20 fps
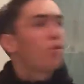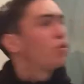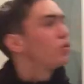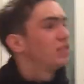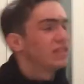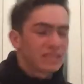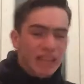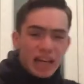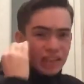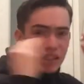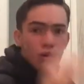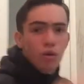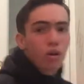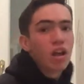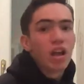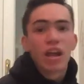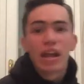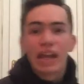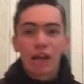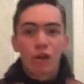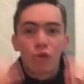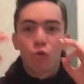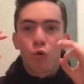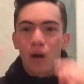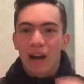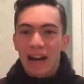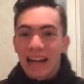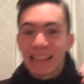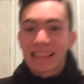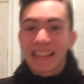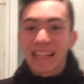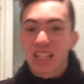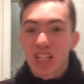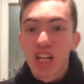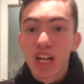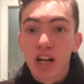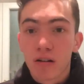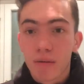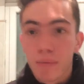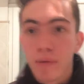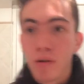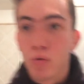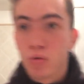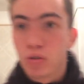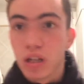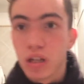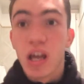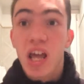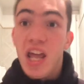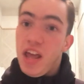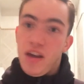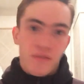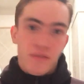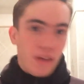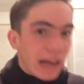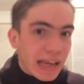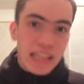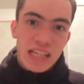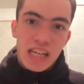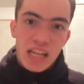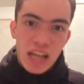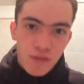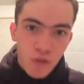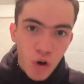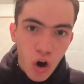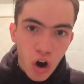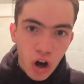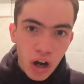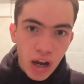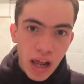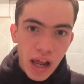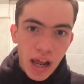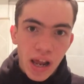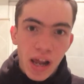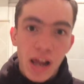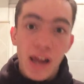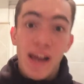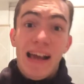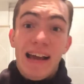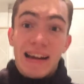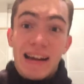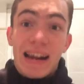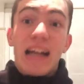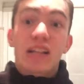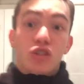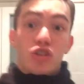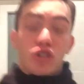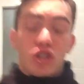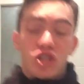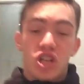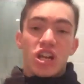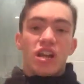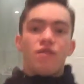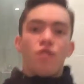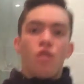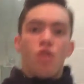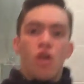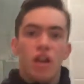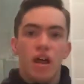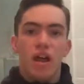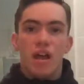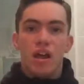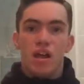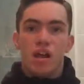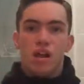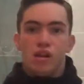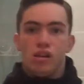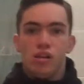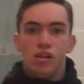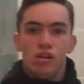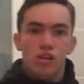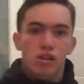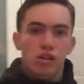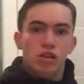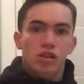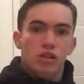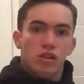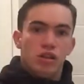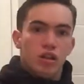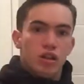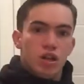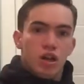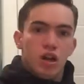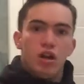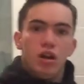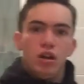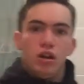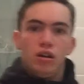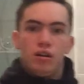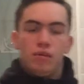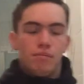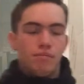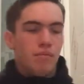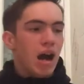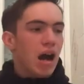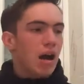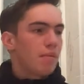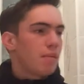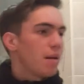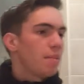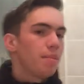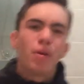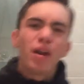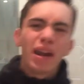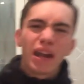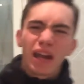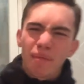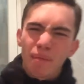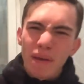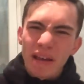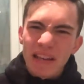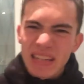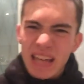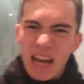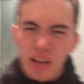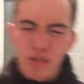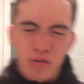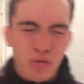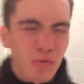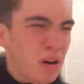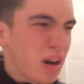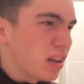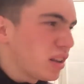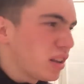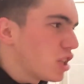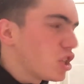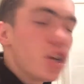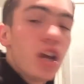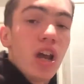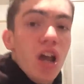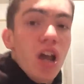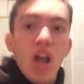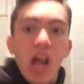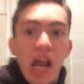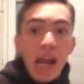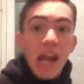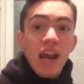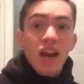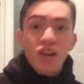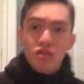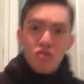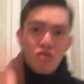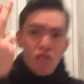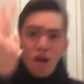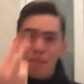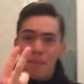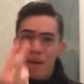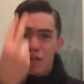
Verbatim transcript: così tanti gol in 45 minuti? Va che ce ne vuole. Cazzo se ce ne vuole. Mamma, ma poi che pensando, 45... In due